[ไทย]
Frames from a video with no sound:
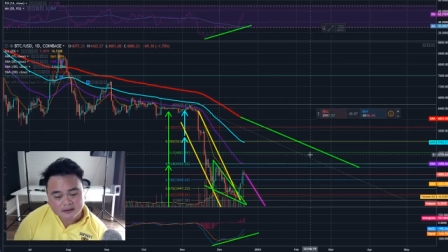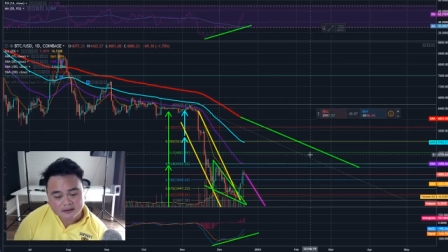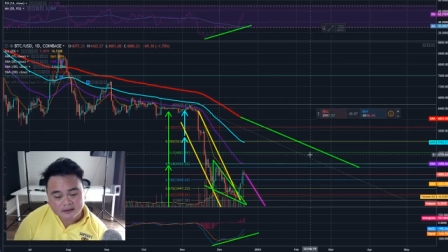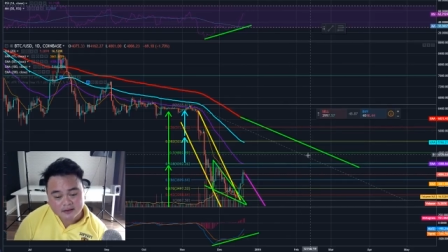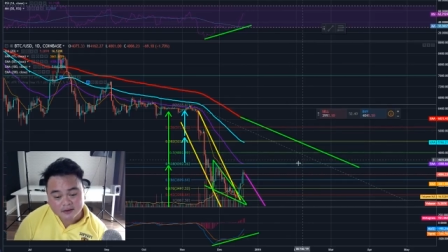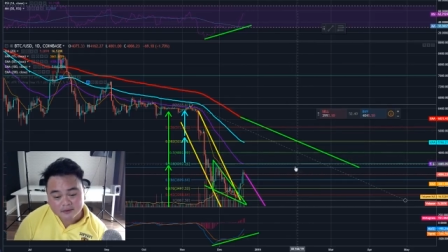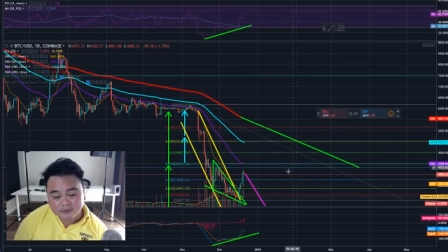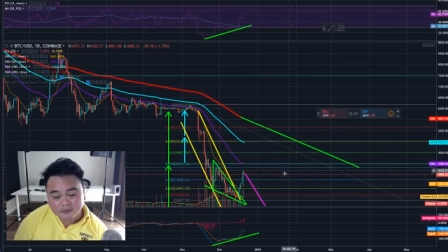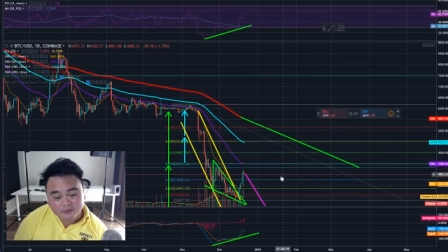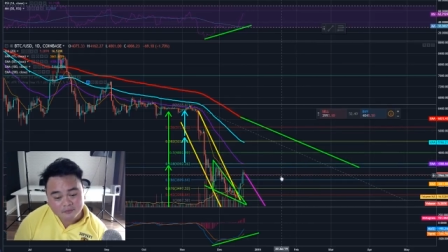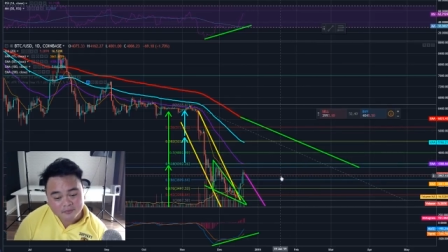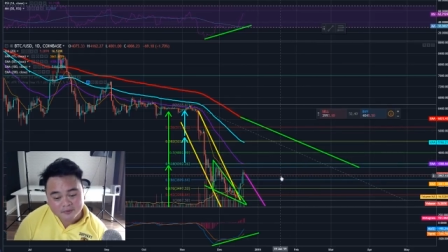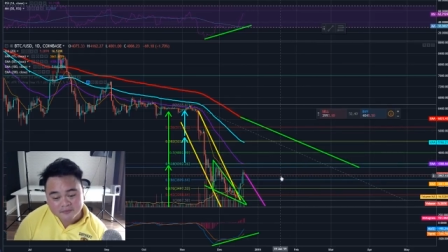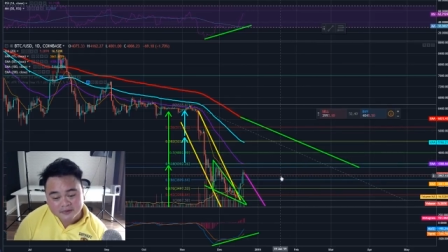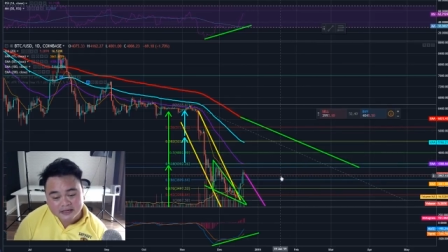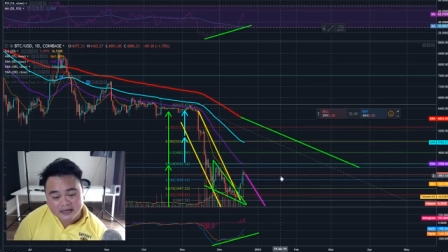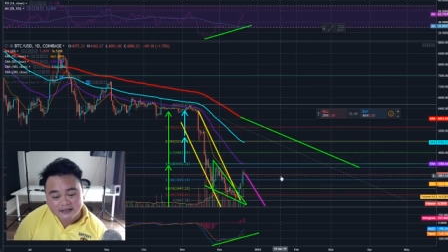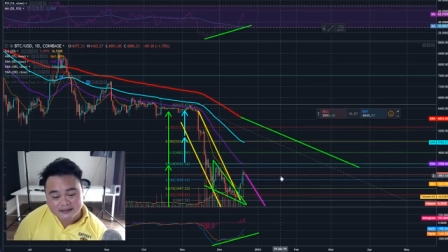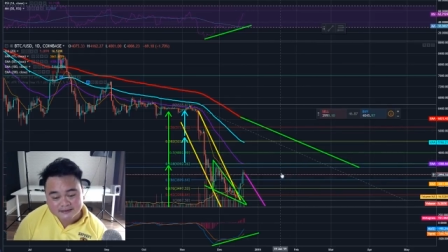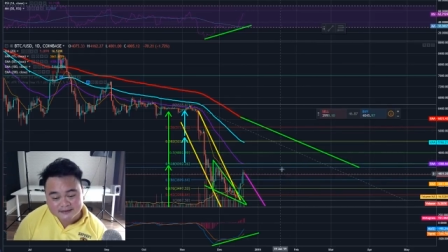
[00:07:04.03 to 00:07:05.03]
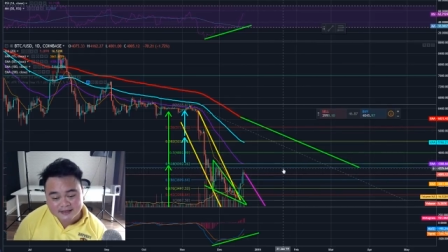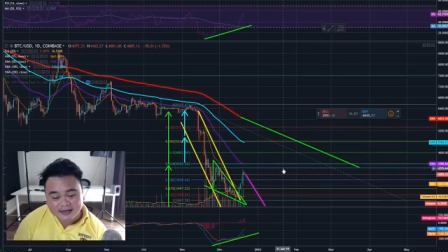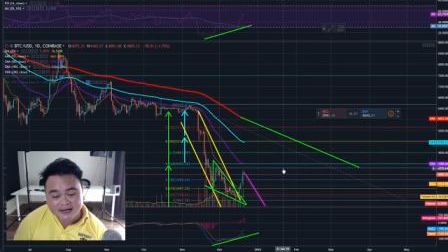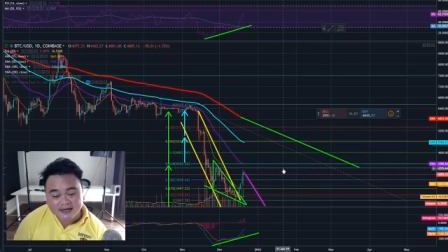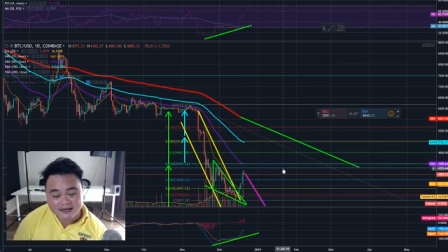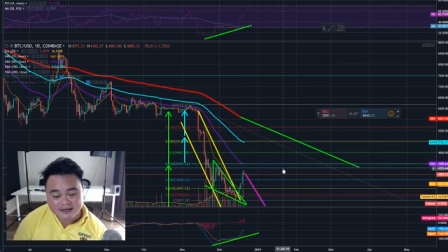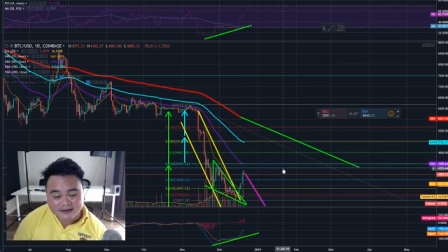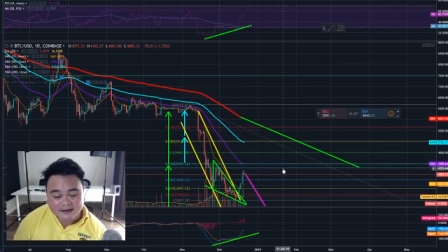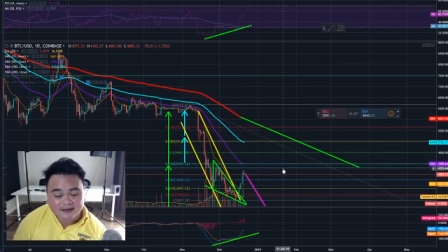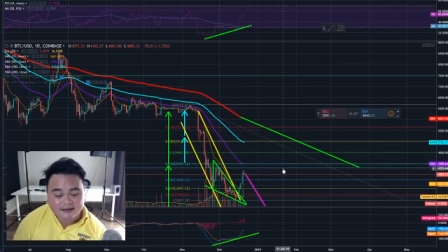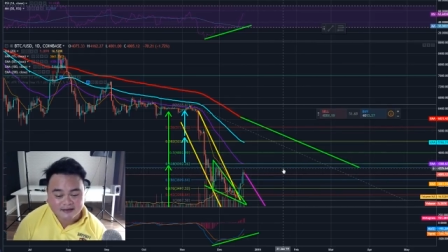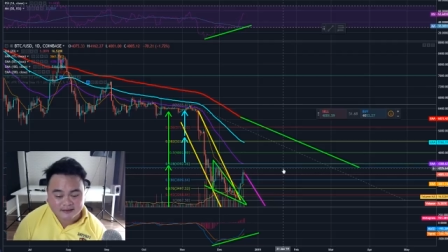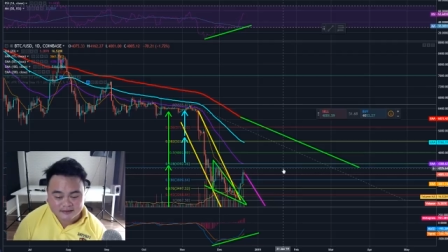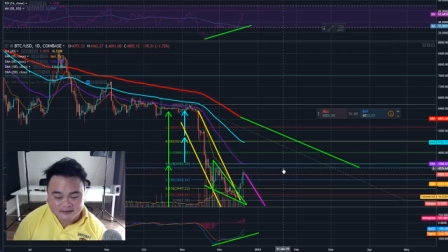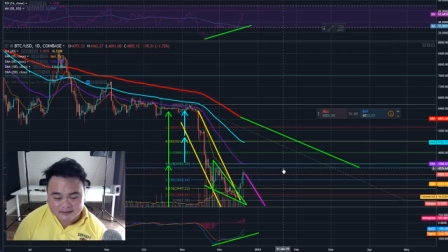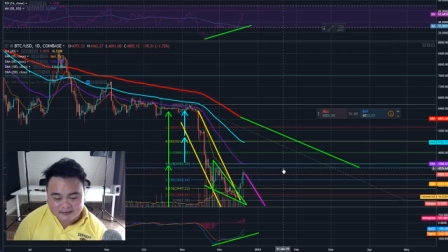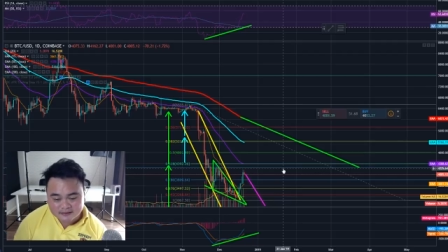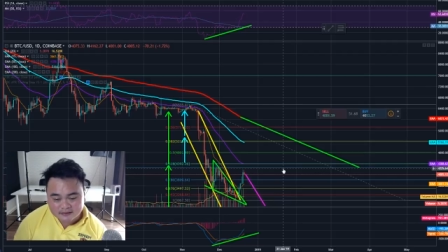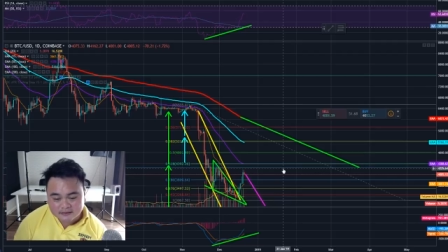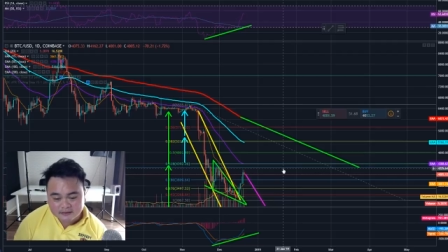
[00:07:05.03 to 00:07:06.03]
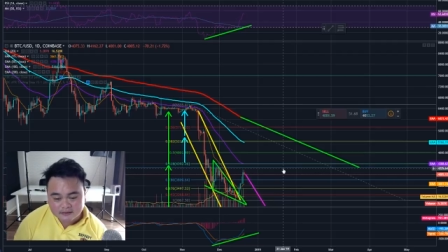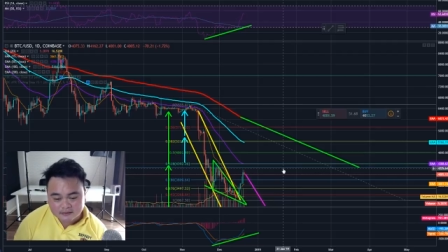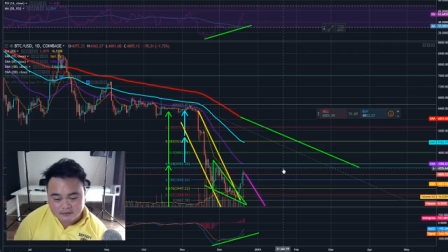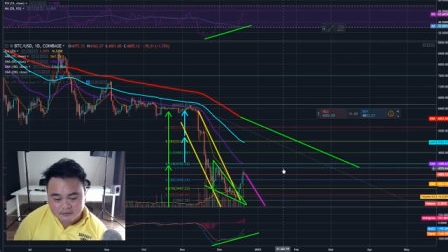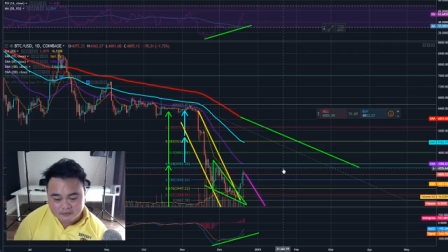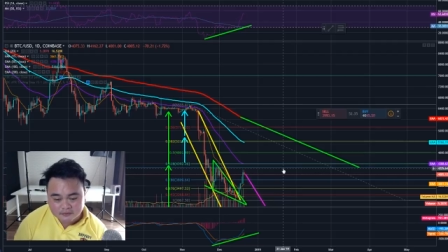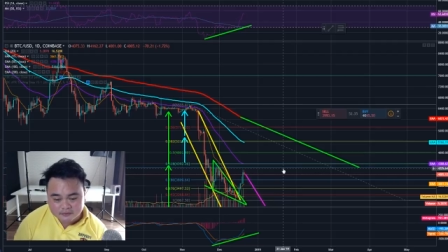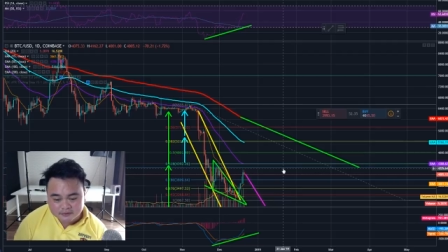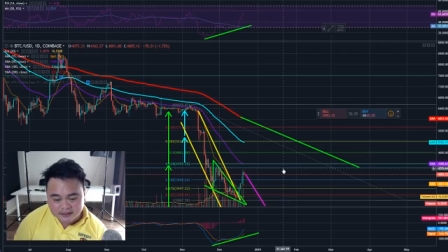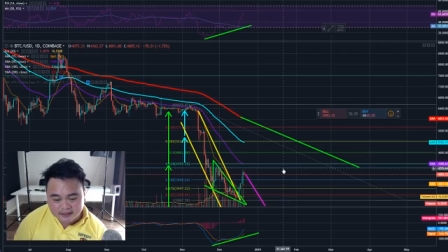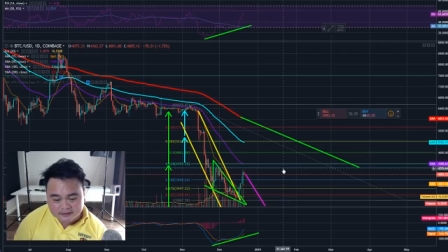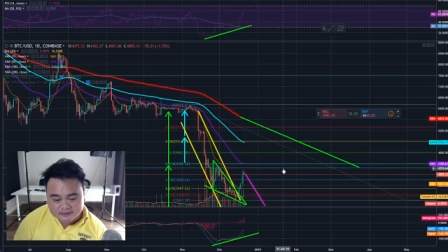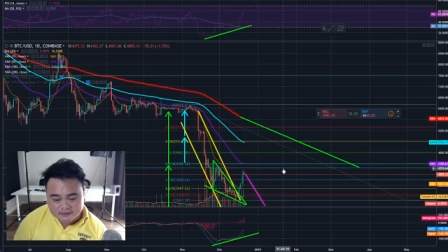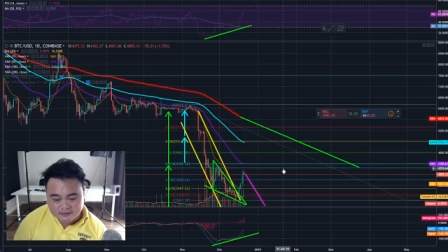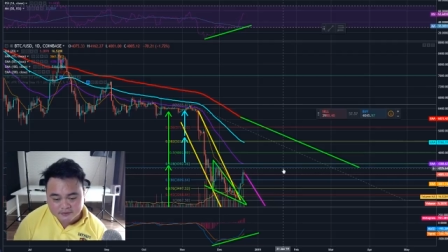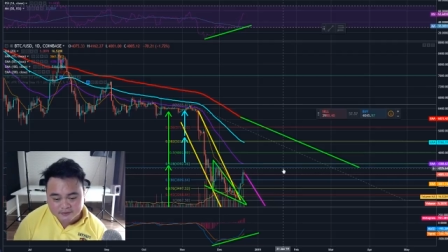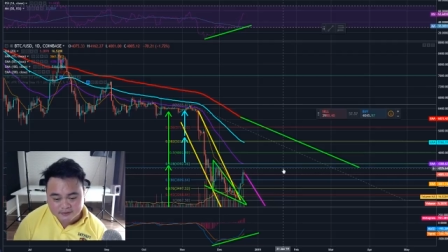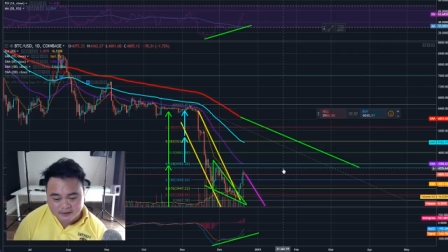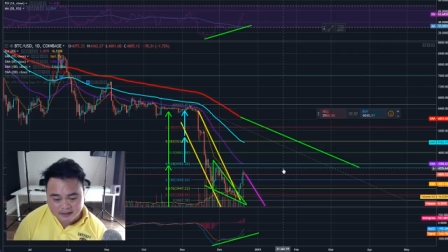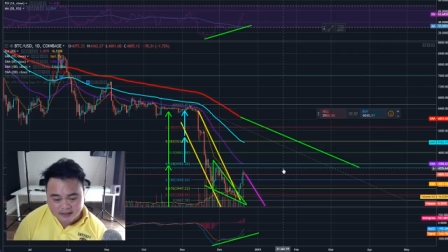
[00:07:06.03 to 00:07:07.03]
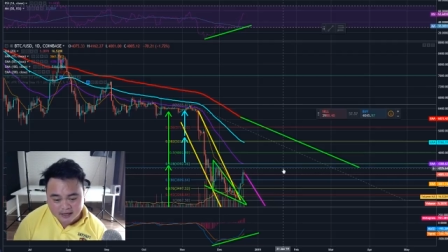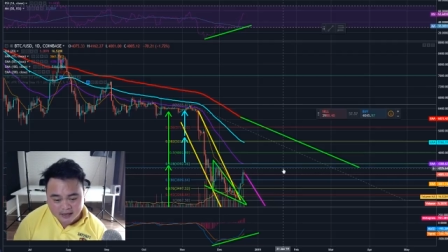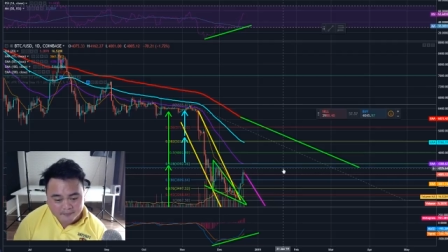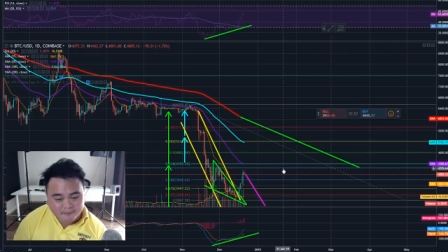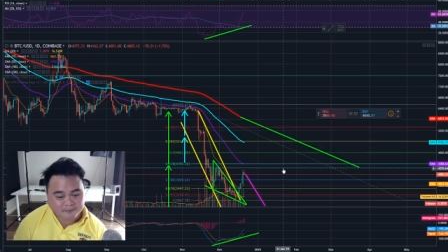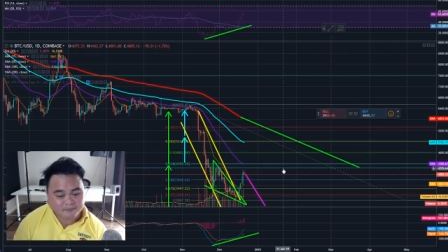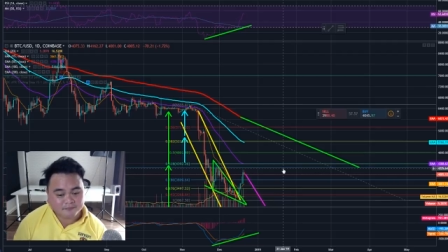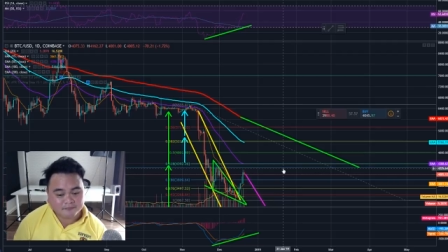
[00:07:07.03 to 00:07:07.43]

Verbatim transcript: แต่ดูมันไม่น่าจะใช่นะดูจากทรงนะครับ